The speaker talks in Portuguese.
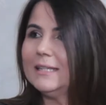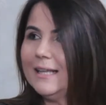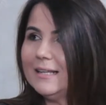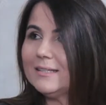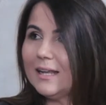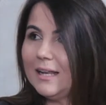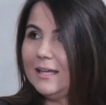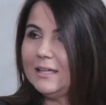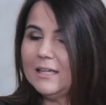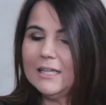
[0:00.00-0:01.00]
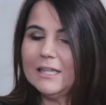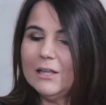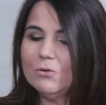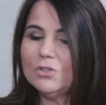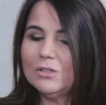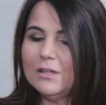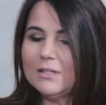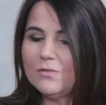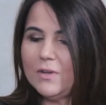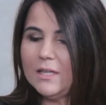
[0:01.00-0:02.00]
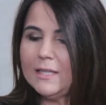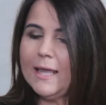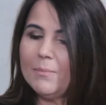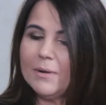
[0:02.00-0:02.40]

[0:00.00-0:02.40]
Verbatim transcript: Dessa lei não te desvie nem